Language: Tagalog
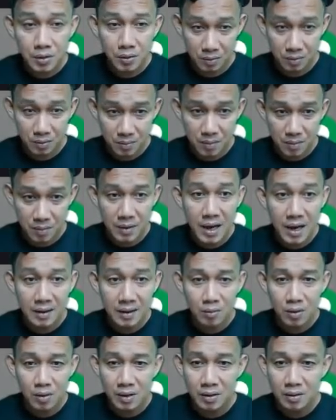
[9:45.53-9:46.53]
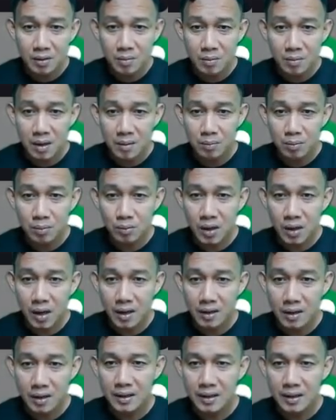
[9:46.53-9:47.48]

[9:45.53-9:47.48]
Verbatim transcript: So, pibilangin mo lang yung mga pusa.